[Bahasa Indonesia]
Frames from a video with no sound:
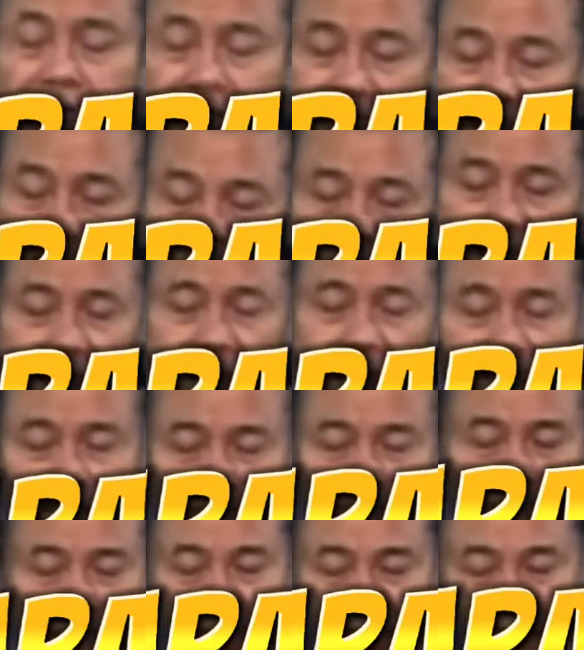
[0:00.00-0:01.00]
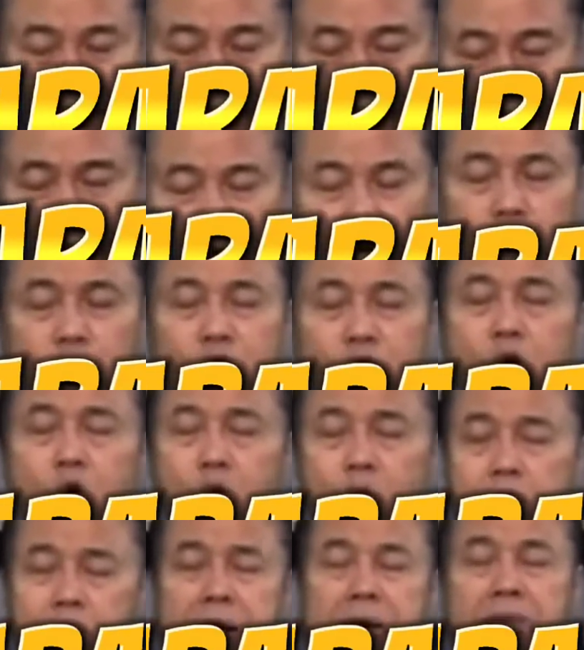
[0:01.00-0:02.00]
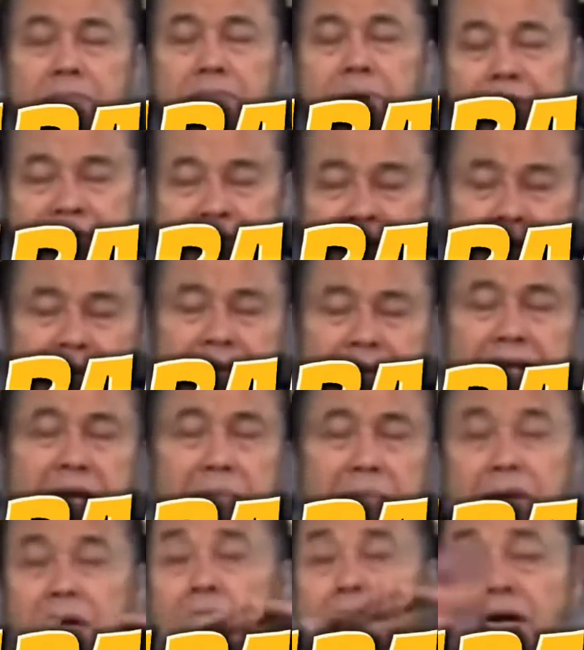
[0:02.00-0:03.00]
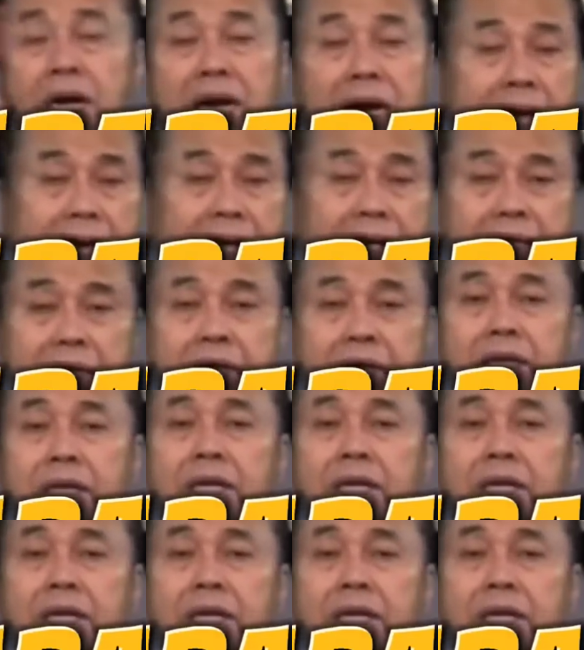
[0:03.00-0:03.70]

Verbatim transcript: cerita-cerita ngumbar masalah ini kepada orang lain.